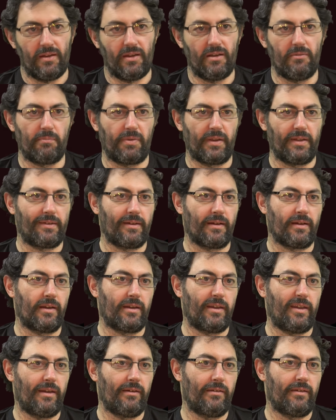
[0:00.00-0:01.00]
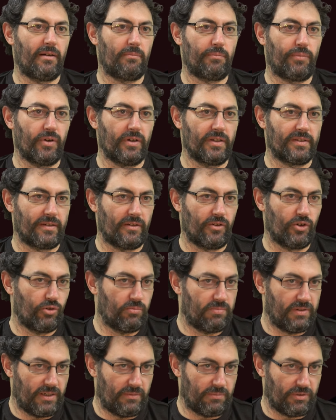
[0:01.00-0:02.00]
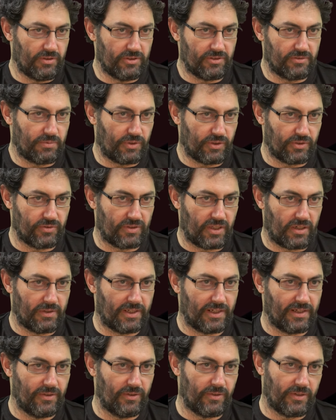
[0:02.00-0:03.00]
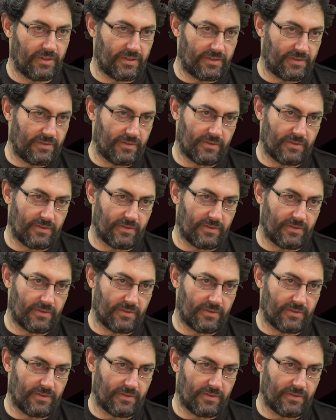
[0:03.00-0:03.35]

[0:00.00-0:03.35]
empresa que quiebra puede ser ocupada por, sus trabajadores.